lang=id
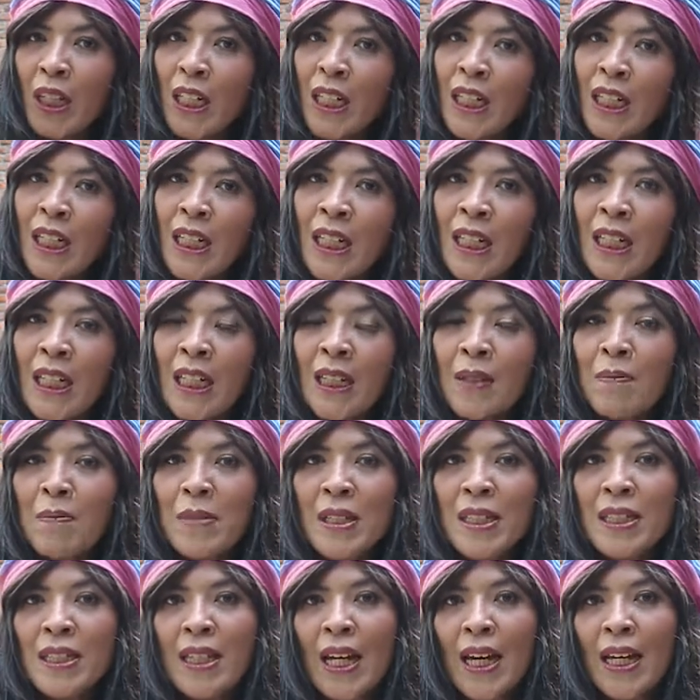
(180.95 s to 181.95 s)
ini
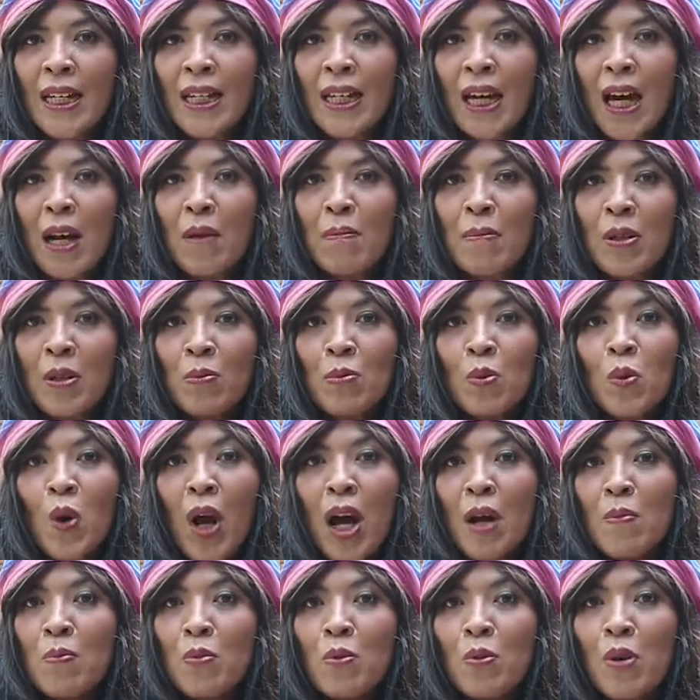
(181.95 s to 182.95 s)
bisa yang
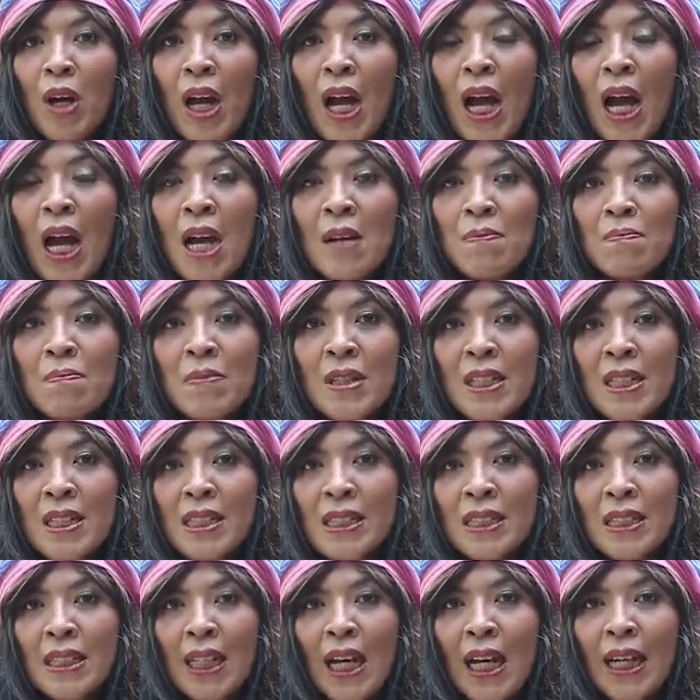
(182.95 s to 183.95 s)
berbunga-bunga
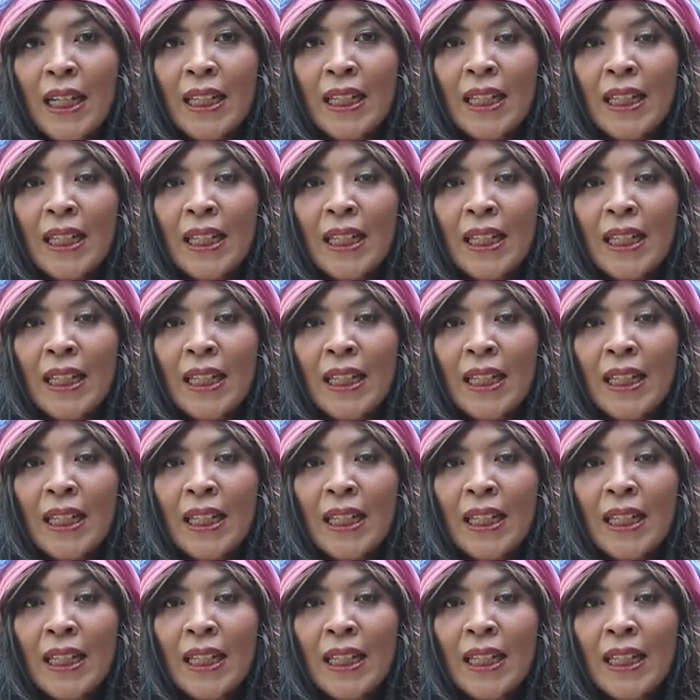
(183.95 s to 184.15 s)
bisa